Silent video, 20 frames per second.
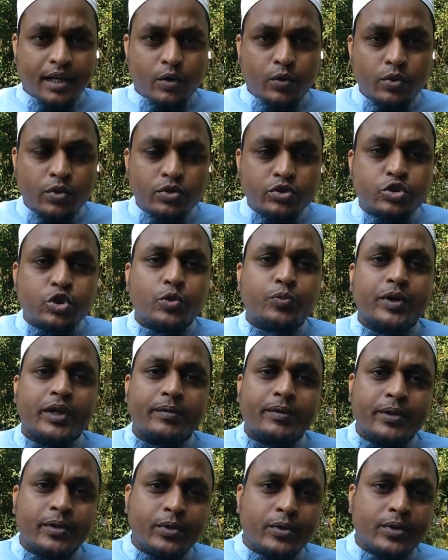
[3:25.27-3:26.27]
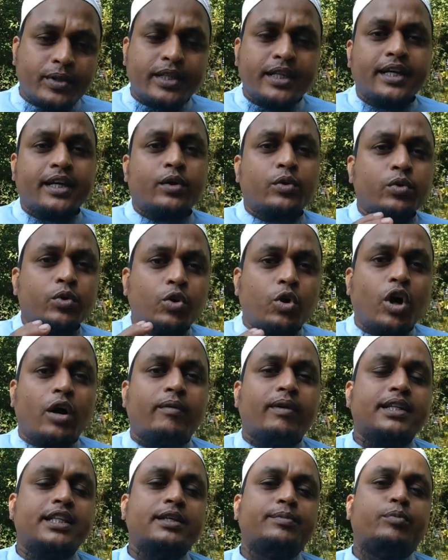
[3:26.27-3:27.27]
কোনো ঝোপের ভিতর দিয়ে কোনো
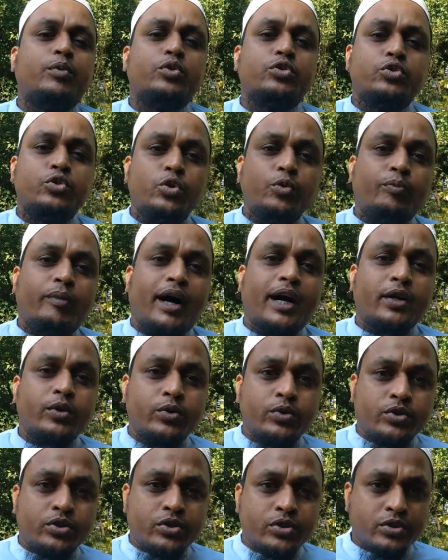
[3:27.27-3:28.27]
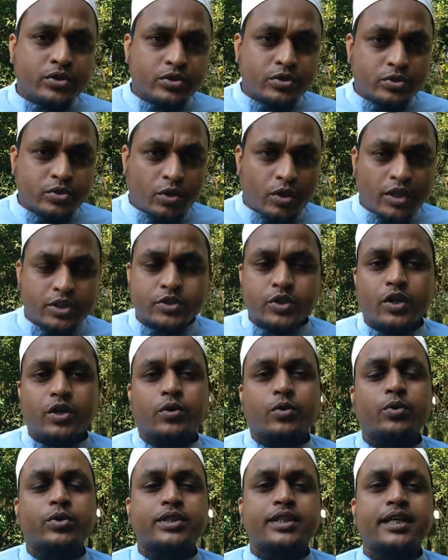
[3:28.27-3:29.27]
গবাদি পশু মানুষ চলাচল
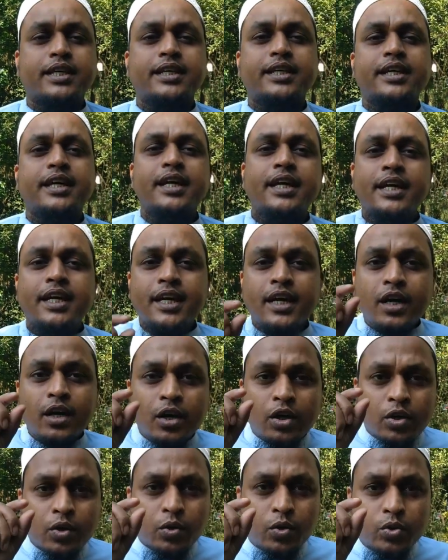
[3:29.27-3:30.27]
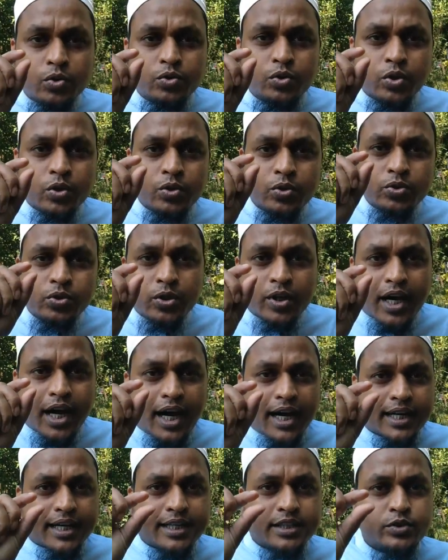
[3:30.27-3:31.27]
করতে গিয়ে ক্ষুদ্র ক্ষুদ্র
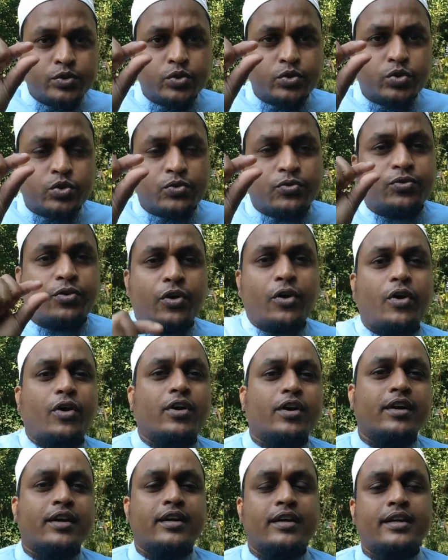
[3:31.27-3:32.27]
কাঁটাযুক্ত ফল